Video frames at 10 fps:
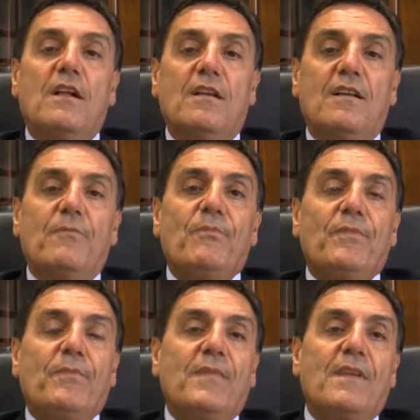
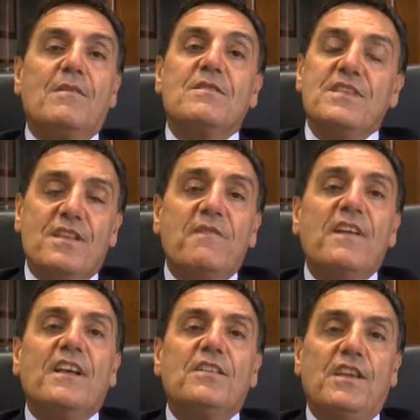um,
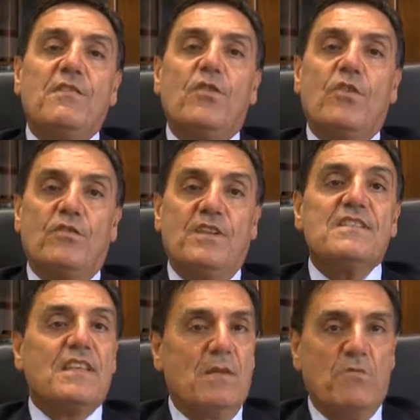significativo, ne
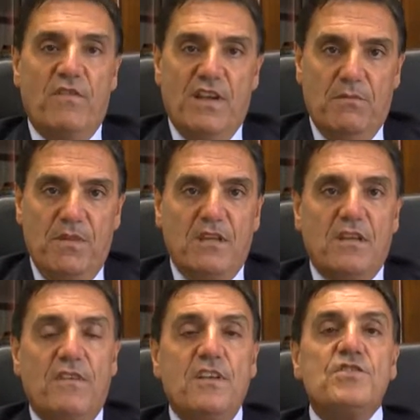saremmo
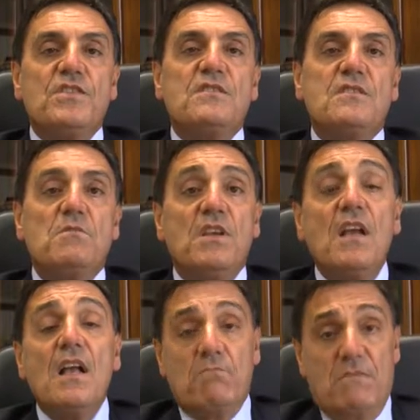veramente felicissimi,
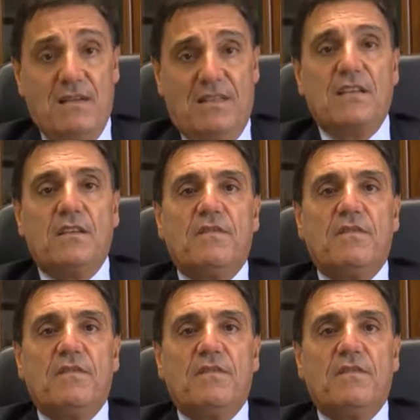ma tante